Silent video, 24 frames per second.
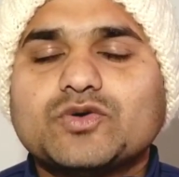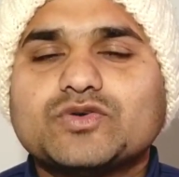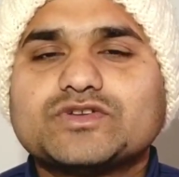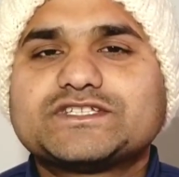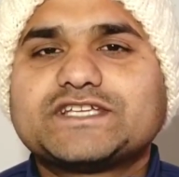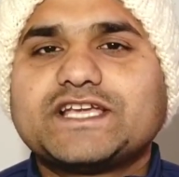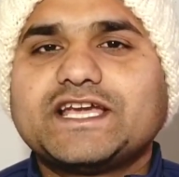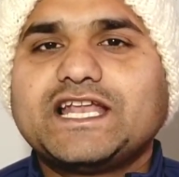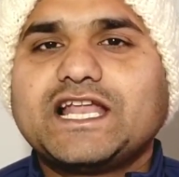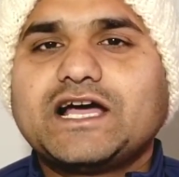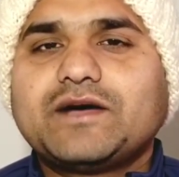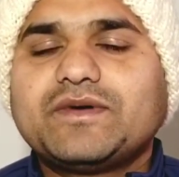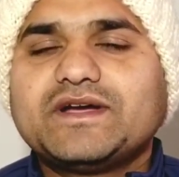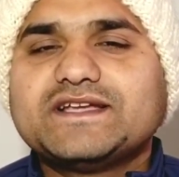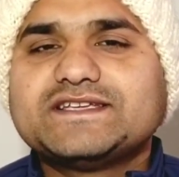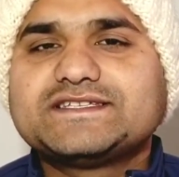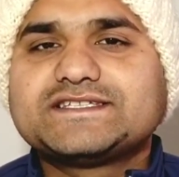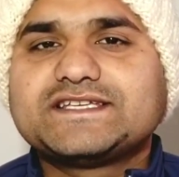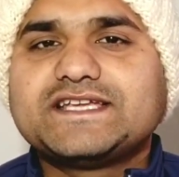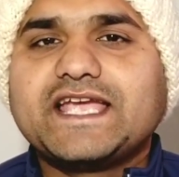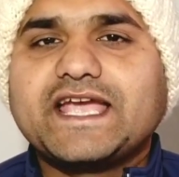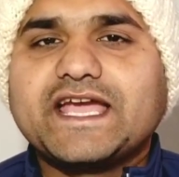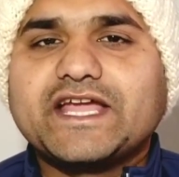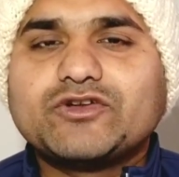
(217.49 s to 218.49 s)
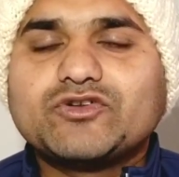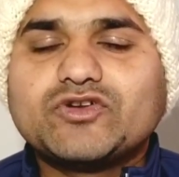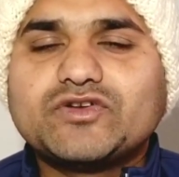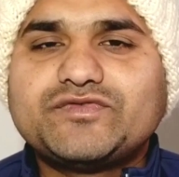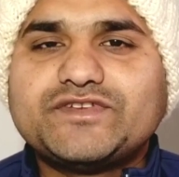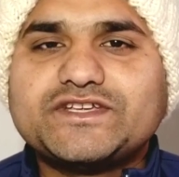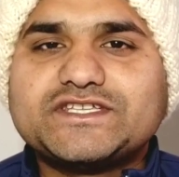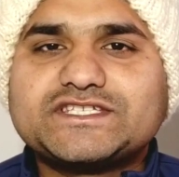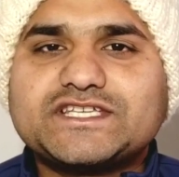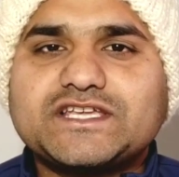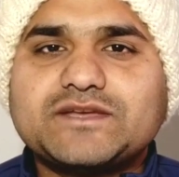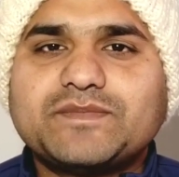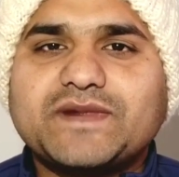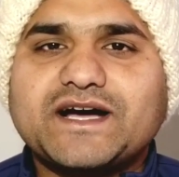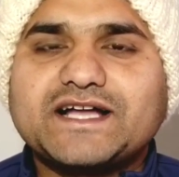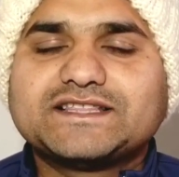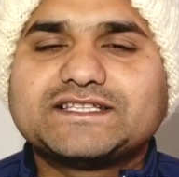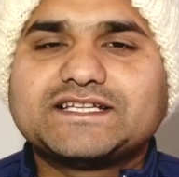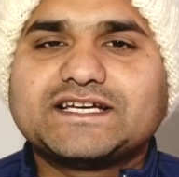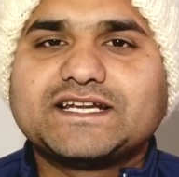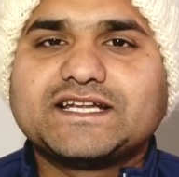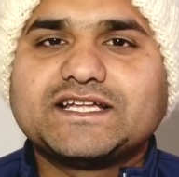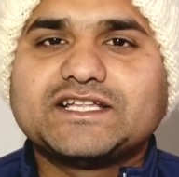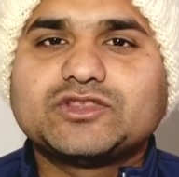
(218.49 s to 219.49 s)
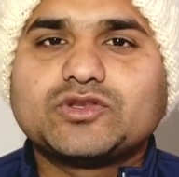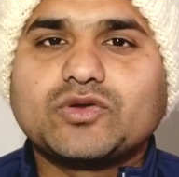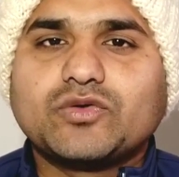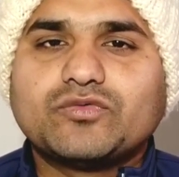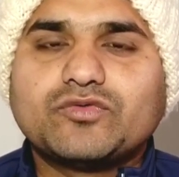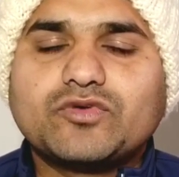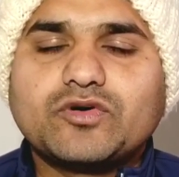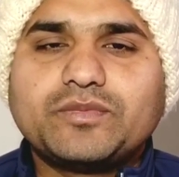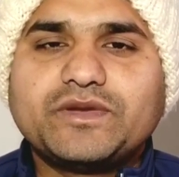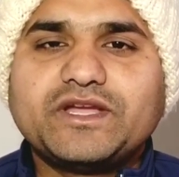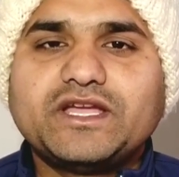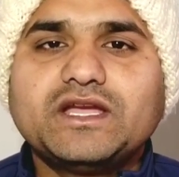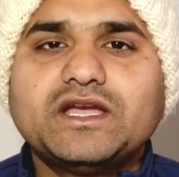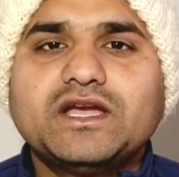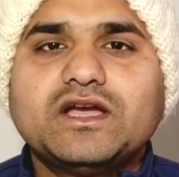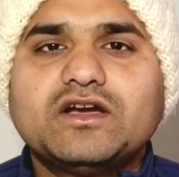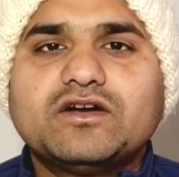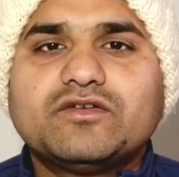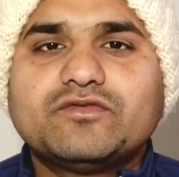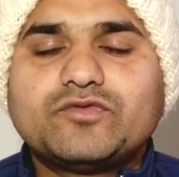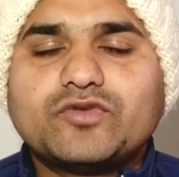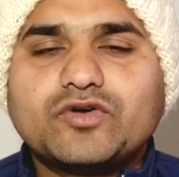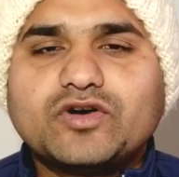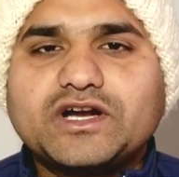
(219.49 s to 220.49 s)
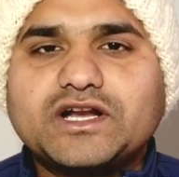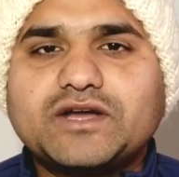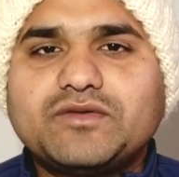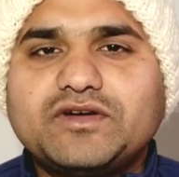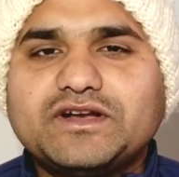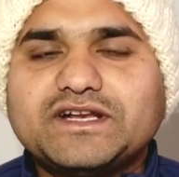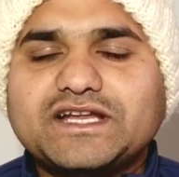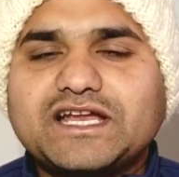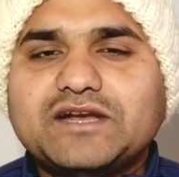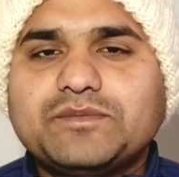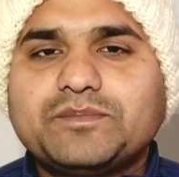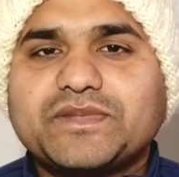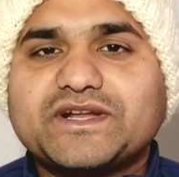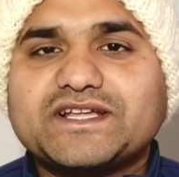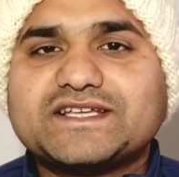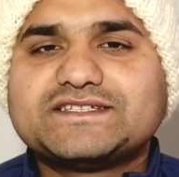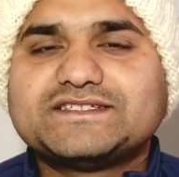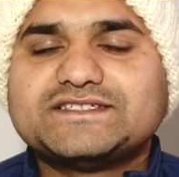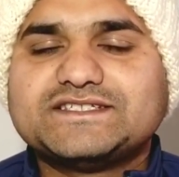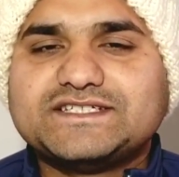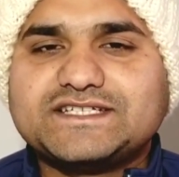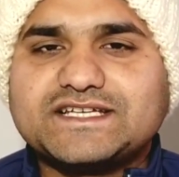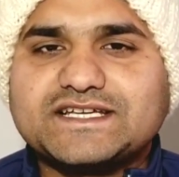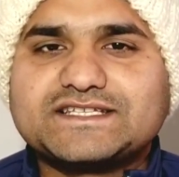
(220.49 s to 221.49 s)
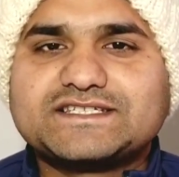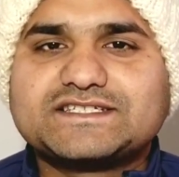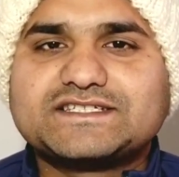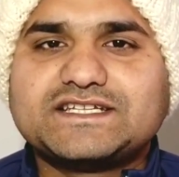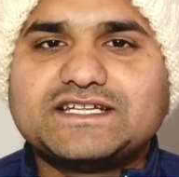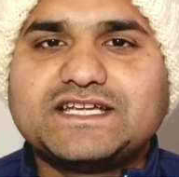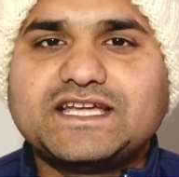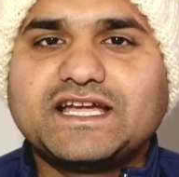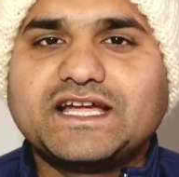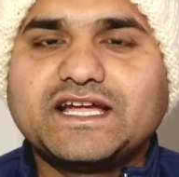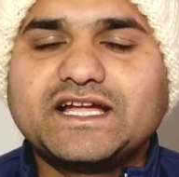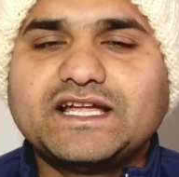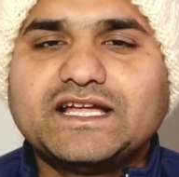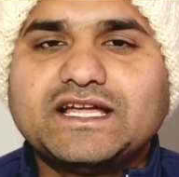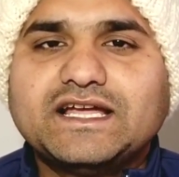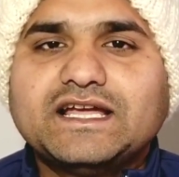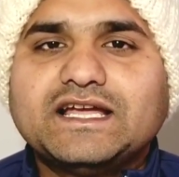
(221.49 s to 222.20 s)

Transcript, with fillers: उसके अलावा इसकी एनुअल फीस की बात करें तो वो भी फोर डबल नाइन प्लस जीएसटी है